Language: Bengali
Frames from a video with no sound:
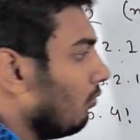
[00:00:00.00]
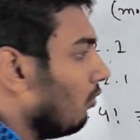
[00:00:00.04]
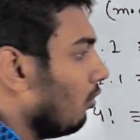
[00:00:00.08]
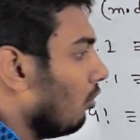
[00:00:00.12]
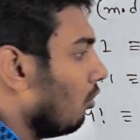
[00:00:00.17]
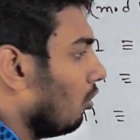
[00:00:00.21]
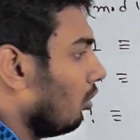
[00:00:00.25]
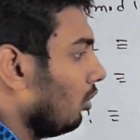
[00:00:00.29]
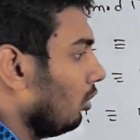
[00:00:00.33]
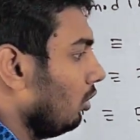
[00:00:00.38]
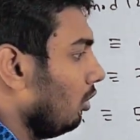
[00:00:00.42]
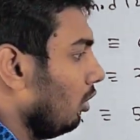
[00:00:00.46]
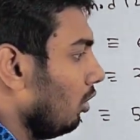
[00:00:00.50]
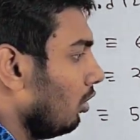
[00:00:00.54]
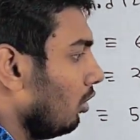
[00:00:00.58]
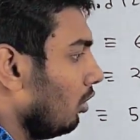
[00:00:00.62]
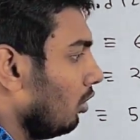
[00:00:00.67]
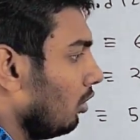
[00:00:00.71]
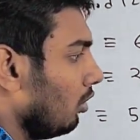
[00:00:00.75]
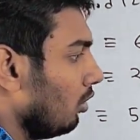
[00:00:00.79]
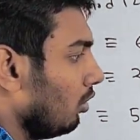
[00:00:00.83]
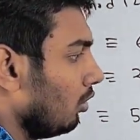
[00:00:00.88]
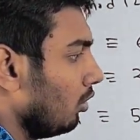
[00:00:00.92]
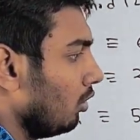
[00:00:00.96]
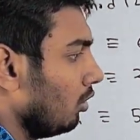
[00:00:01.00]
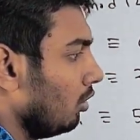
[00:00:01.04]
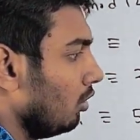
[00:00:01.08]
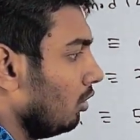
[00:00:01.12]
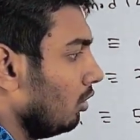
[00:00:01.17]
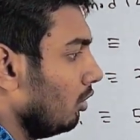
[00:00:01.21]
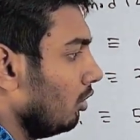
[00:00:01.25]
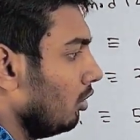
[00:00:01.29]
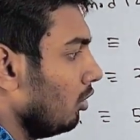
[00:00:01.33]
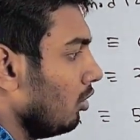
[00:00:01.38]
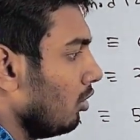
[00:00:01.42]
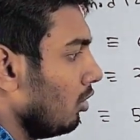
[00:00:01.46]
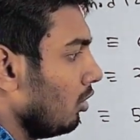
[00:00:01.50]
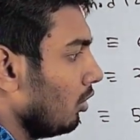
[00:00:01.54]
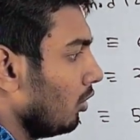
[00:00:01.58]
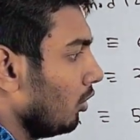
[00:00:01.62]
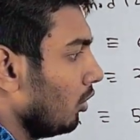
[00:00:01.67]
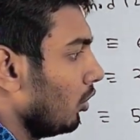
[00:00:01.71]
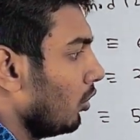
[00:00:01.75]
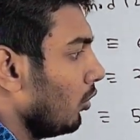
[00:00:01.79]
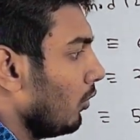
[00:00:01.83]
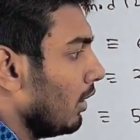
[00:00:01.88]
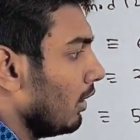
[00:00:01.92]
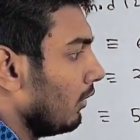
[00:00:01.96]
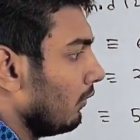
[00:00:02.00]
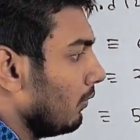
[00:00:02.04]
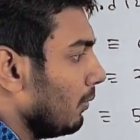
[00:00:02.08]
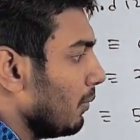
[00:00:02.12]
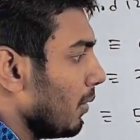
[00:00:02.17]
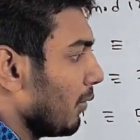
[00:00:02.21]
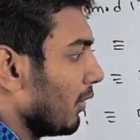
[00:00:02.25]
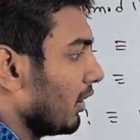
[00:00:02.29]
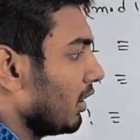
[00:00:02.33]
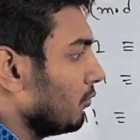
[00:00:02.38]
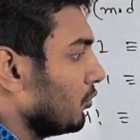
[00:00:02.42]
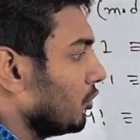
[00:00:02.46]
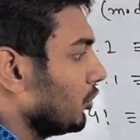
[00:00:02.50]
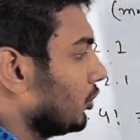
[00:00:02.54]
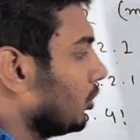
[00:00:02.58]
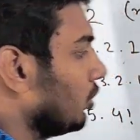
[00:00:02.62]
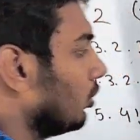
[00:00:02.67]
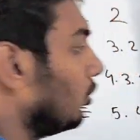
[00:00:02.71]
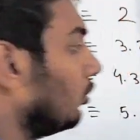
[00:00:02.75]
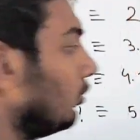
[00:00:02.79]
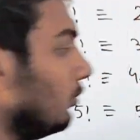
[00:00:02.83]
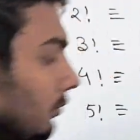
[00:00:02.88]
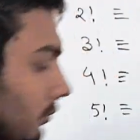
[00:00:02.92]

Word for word: মোড টুয়েলভ ব্যাপারটা বুঝছো